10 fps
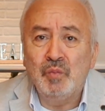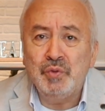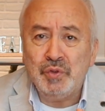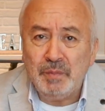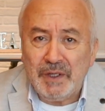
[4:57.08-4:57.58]

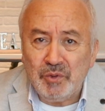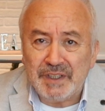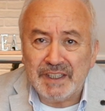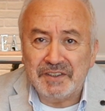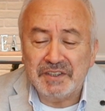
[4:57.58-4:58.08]
Bu tür
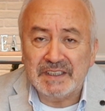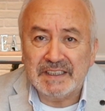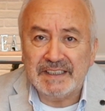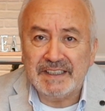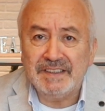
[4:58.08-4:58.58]
B12
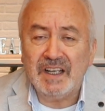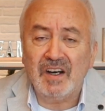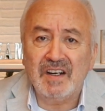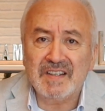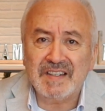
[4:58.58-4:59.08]
eksikliklerinde
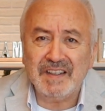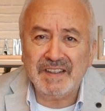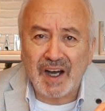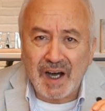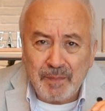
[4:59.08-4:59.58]

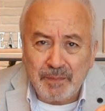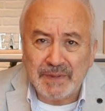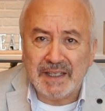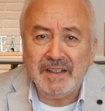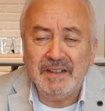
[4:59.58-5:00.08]
ağızdan
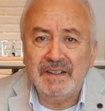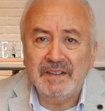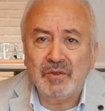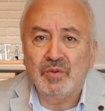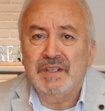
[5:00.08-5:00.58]
hapla
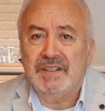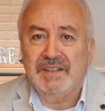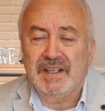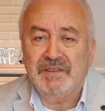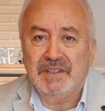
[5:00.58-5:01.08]
olayı
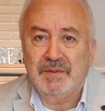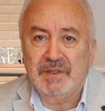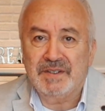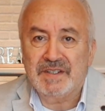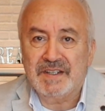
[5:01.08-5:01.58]
tedavi
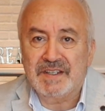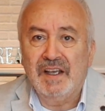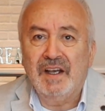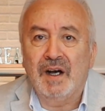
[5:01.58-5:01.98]
edebilirsiniz.